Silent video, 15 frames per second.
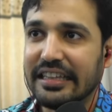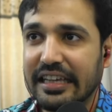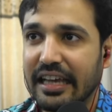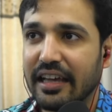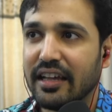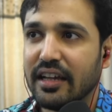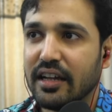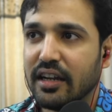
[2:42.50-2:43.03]
दिए
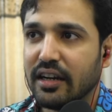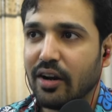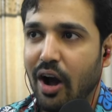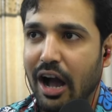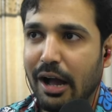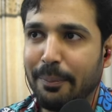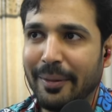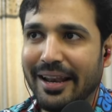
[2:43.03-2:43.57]

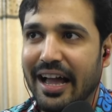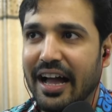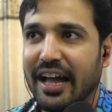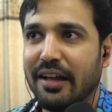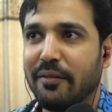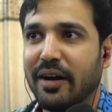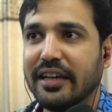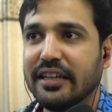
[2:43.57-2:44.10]
अपन आ
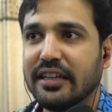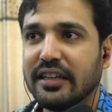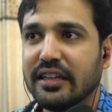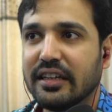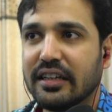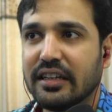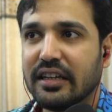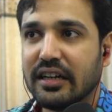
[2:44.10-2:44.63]
गए भाई
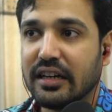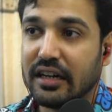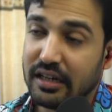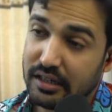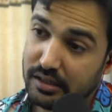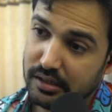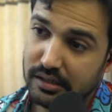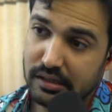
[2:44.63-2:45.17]

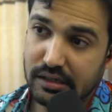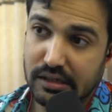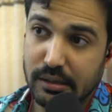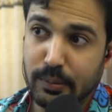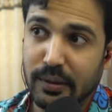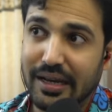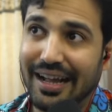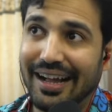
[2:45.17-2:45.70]

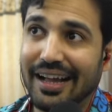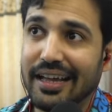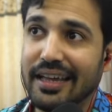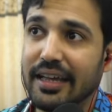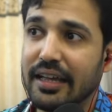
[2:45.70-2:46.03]
अपन आ गए